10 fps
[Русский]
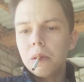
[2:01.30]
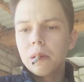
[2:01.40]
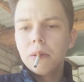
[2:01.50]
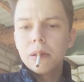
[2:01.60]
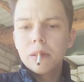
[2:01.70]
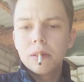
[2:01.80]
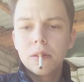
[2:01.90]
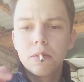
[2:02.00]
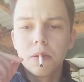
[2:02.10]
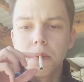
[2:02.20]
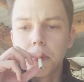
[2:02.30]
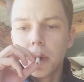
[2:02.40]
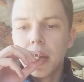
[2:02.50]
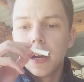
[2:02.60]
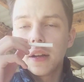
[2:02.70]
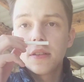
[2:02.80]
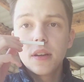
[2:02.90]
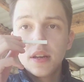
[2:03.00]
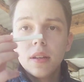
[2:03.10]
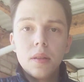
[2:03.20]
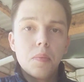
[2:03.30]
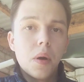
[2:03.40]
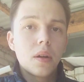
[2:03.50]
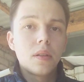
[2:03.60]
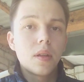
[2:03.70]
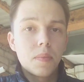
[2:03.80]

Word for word: Давайте закурим. А сигареты пахнет